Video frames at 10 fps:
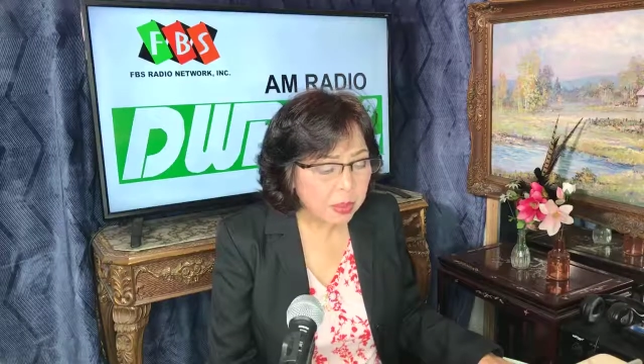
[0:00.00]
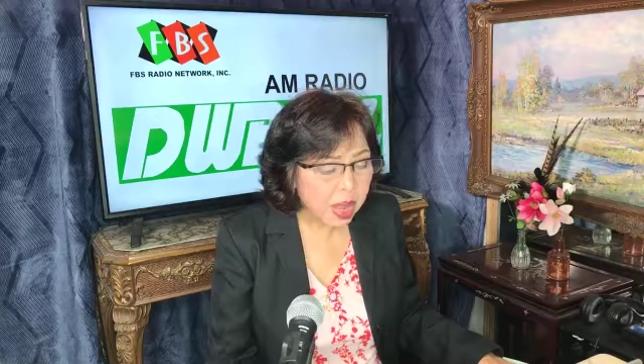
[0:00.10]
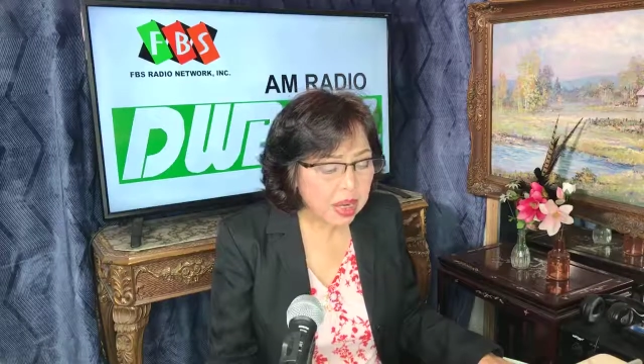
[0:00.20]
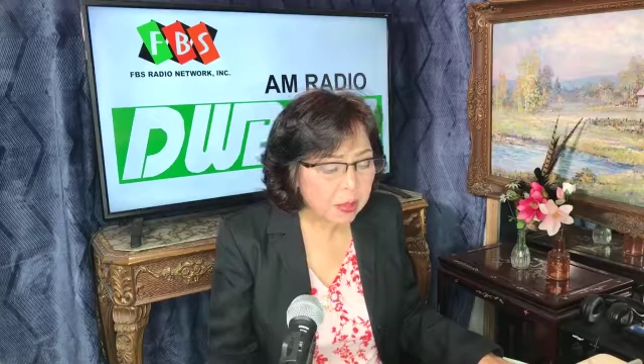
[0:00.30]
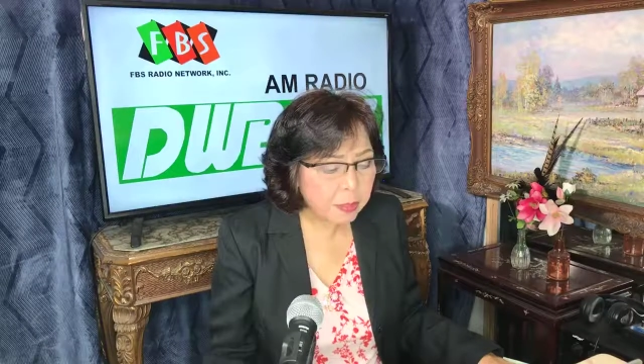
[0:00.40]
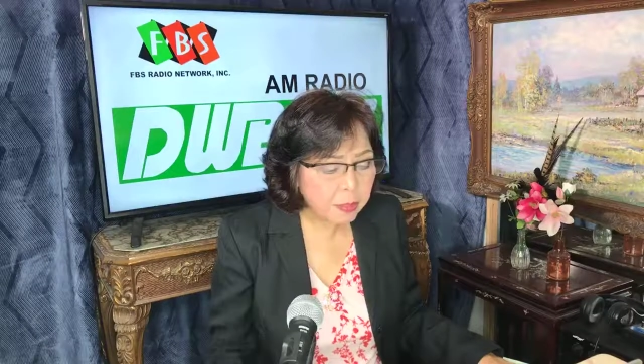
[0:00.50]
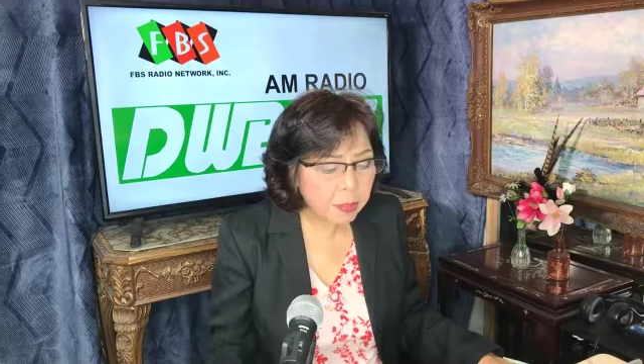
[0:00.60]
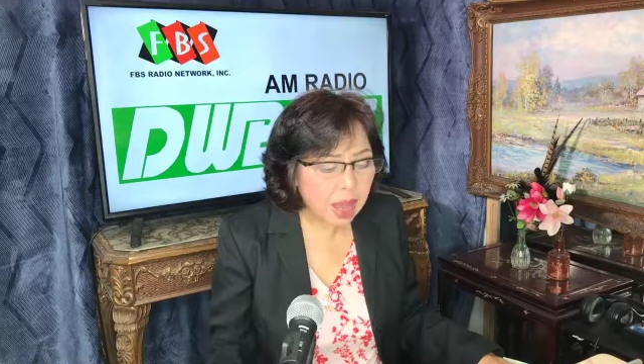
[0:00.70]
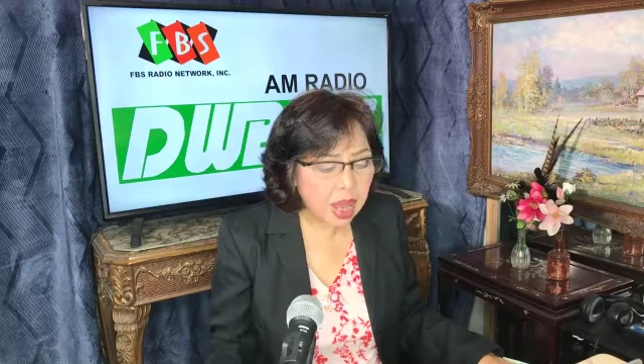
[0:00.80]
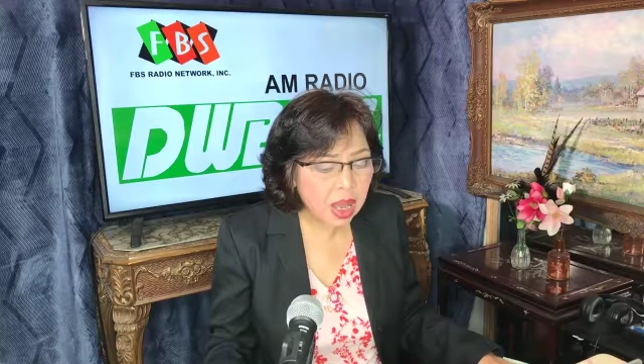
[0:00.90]
para
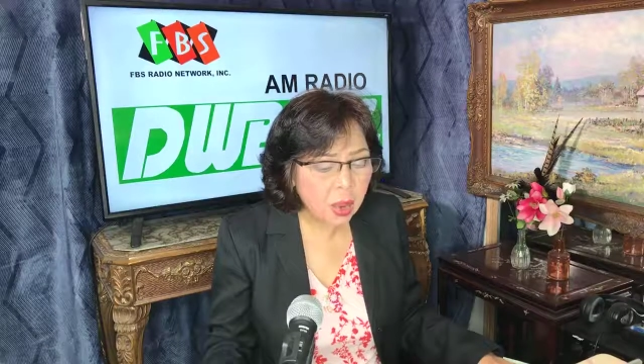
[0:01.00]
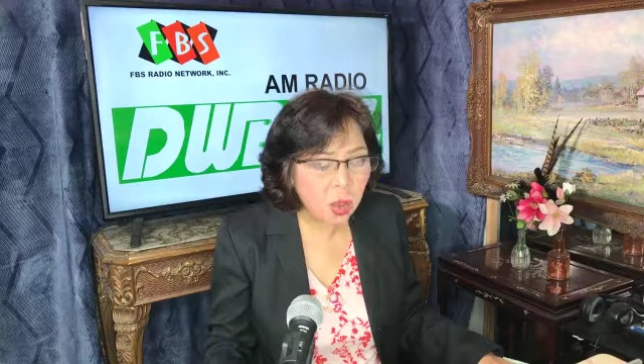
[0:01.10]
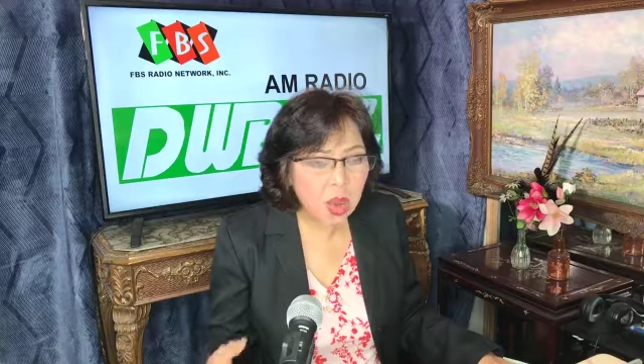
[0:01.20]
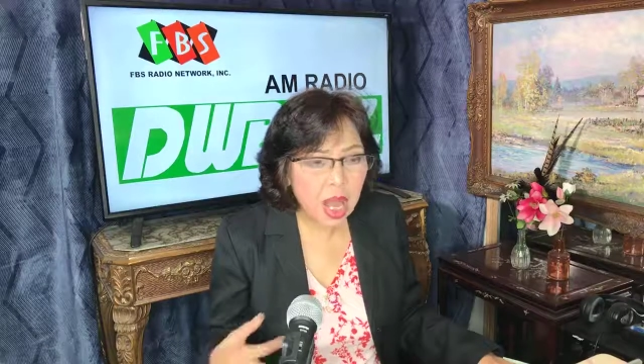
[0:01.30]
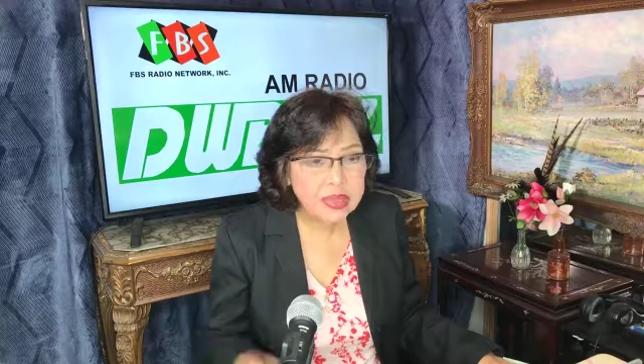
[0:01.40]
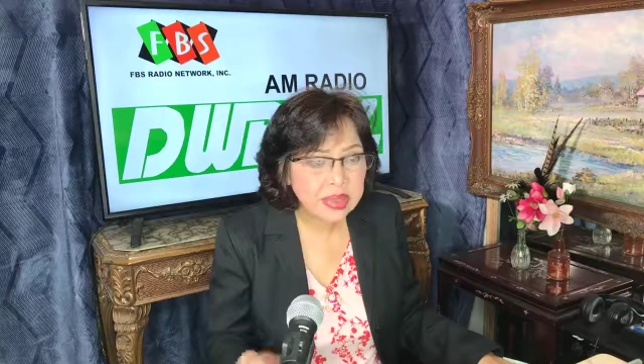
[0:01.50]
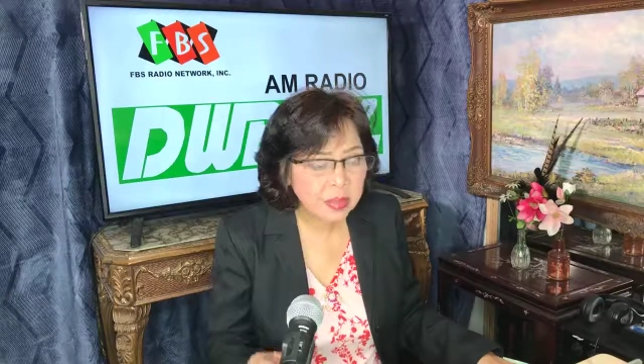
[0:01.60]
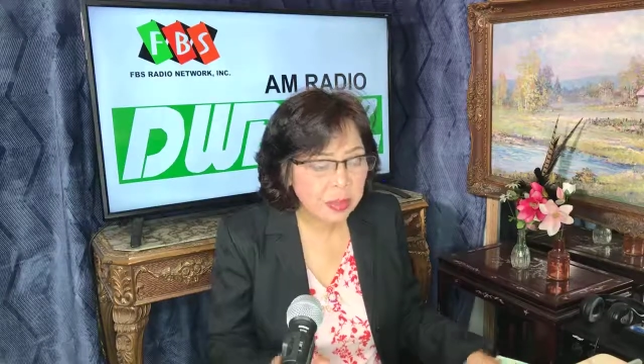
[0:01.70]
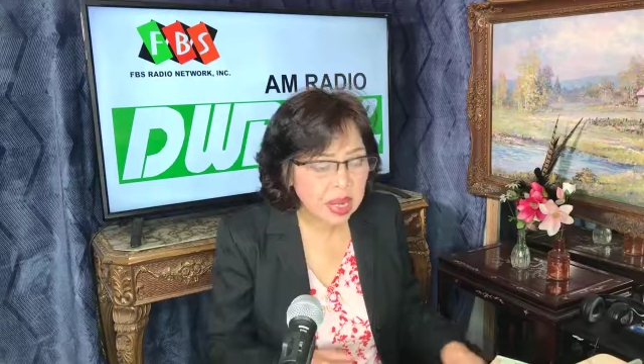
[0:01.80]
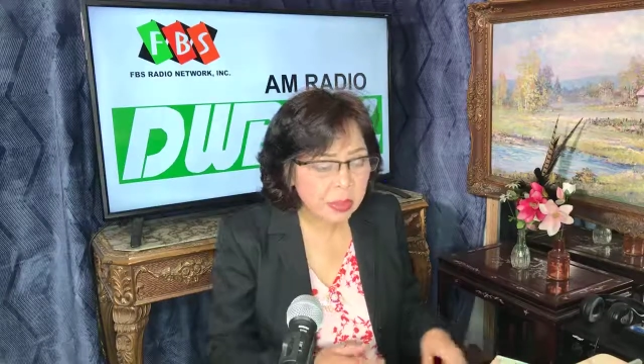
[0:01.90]

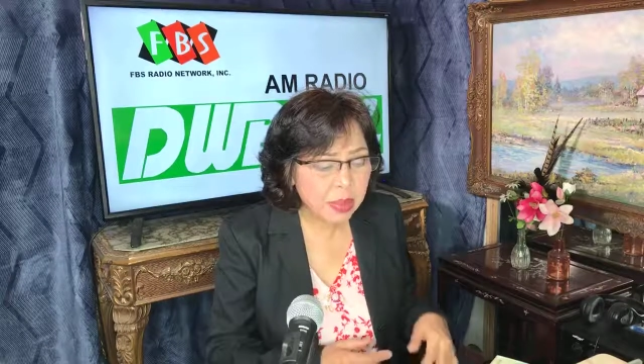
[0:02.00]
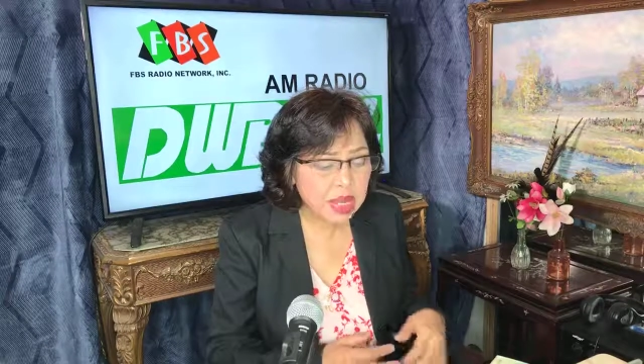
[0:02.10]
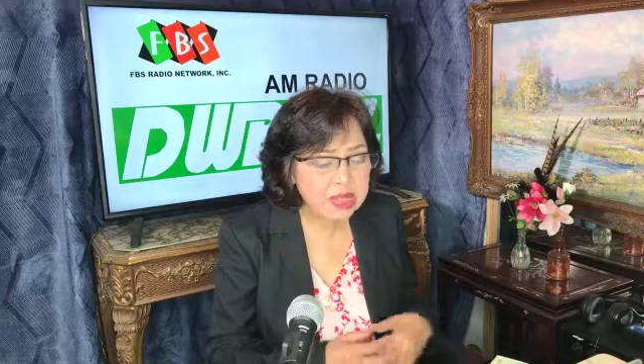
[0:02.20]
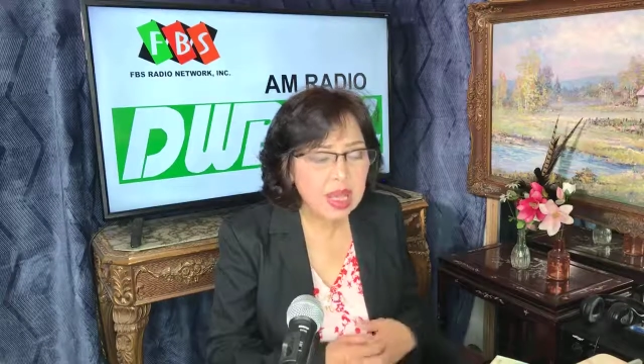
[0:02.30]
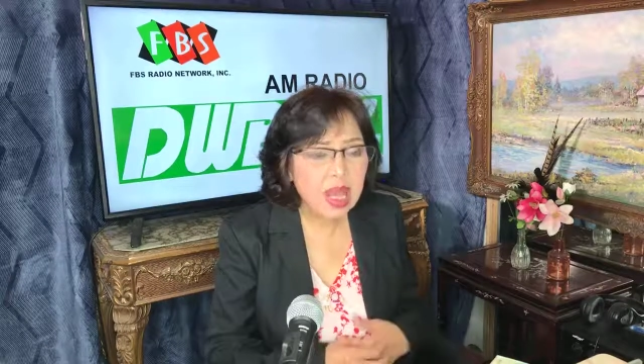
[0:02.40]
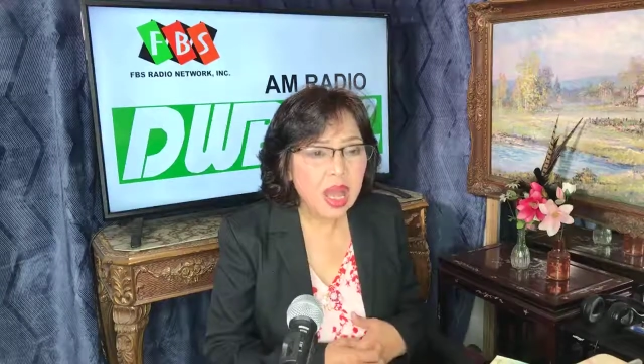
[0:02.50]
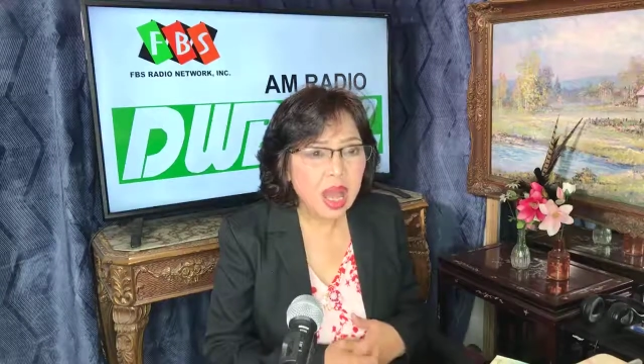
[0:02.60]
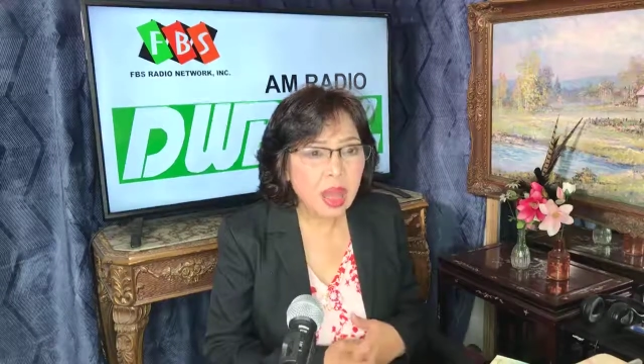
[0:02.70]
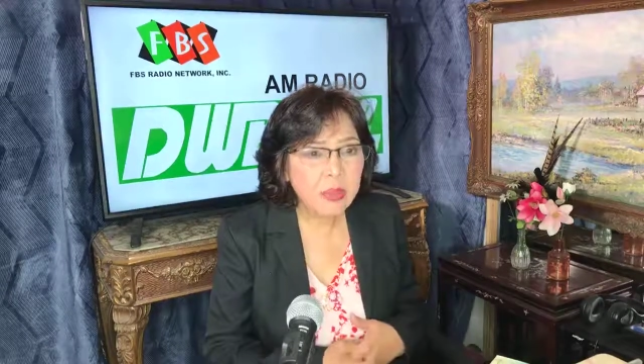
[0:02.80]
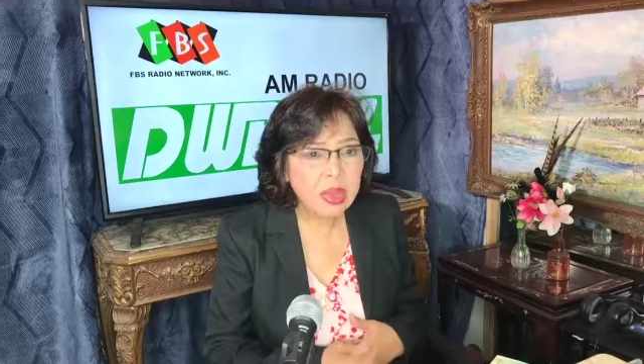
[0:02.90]
mahugasan palabas
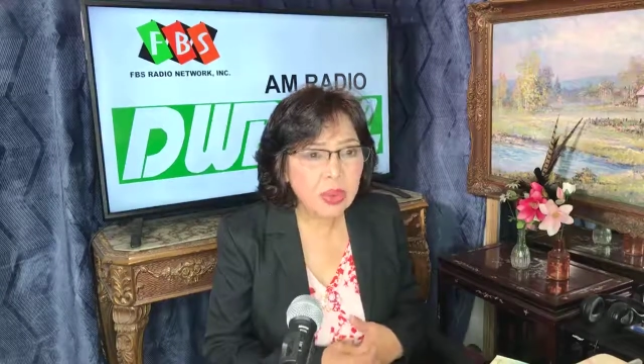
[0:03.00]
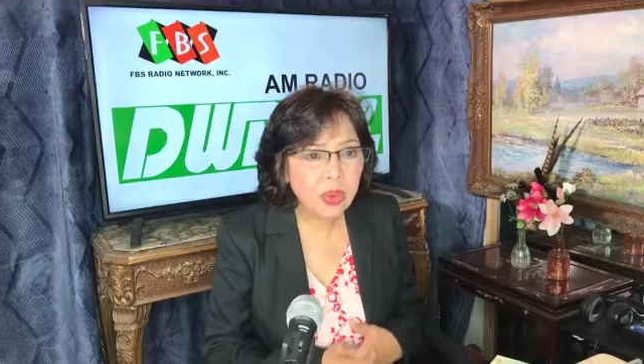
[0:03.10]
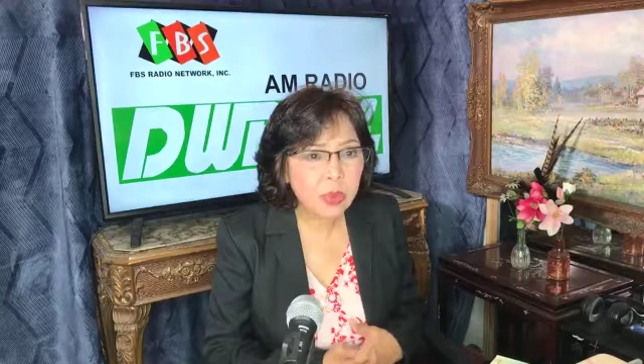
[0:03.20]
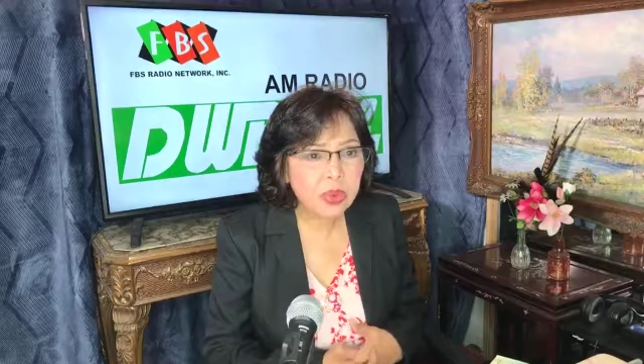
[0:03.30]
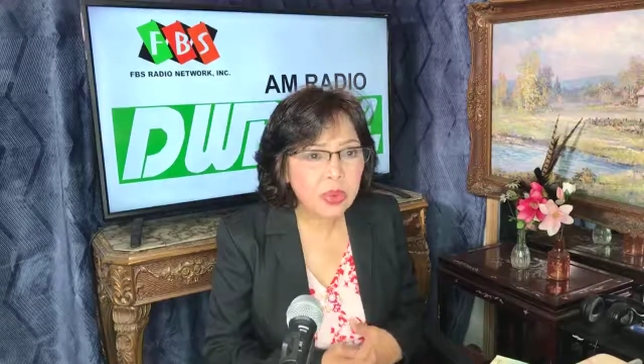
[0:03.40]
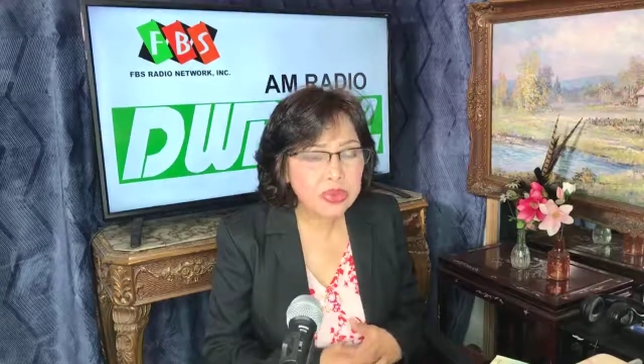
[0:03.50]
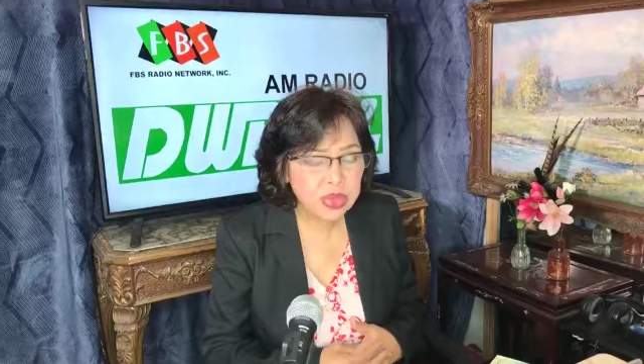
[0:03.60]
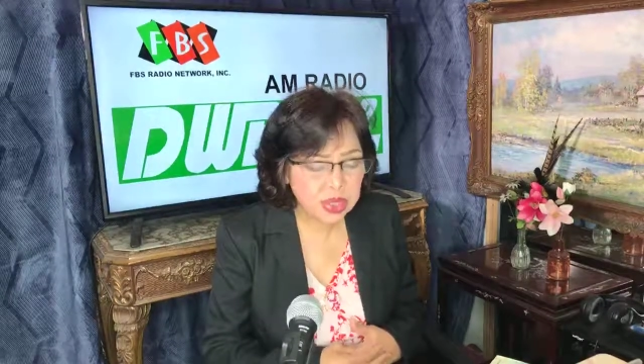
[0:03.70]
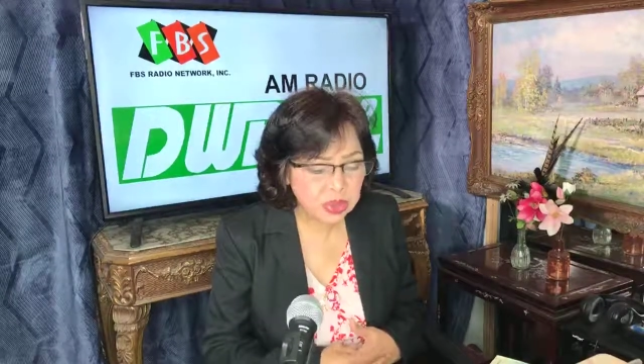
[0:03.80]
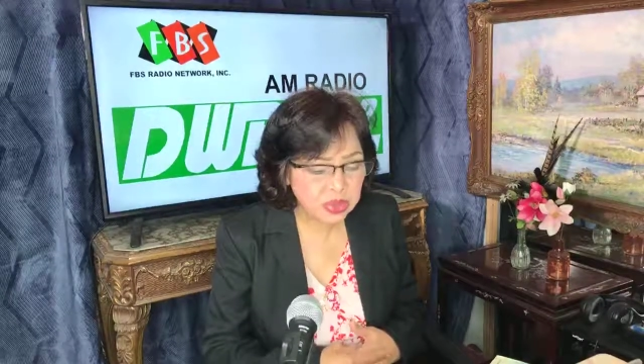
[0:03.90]
ang mikrobyo
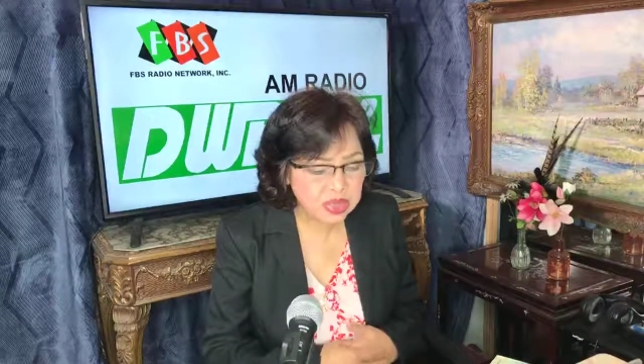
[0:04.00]
sa iyong